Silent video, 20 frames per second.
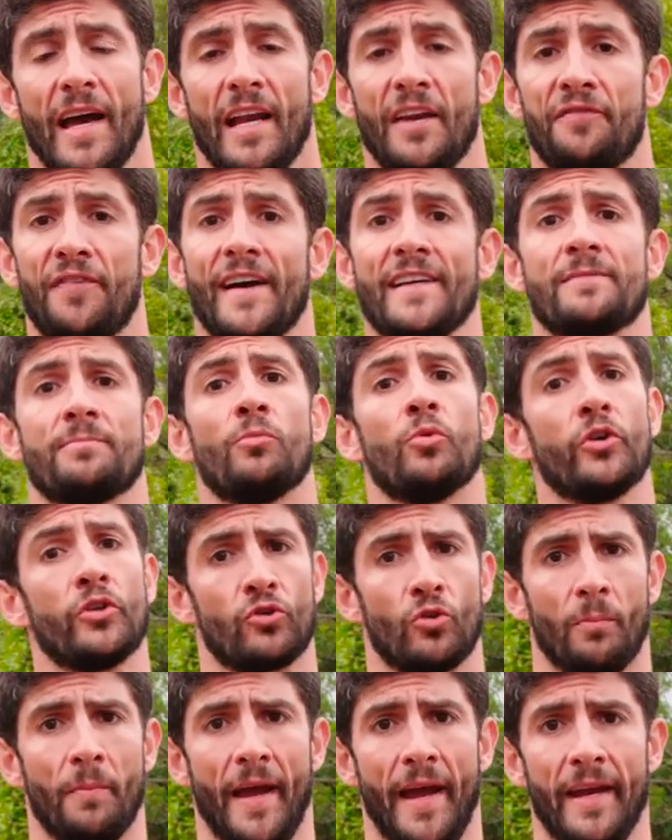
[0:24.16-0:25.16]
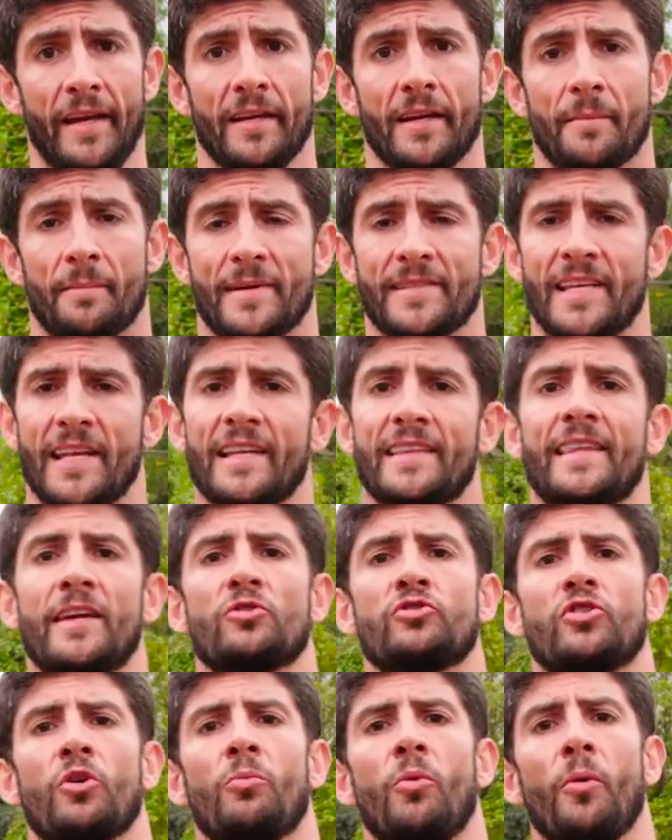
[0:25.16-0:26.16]
ele faz muito bem, mas ele
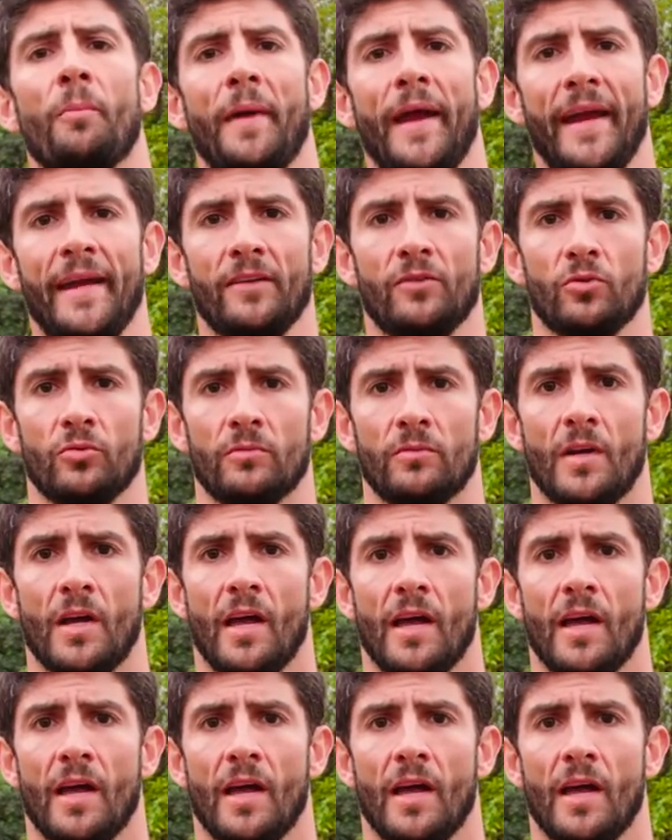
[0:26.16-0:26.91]
tem o seu momento.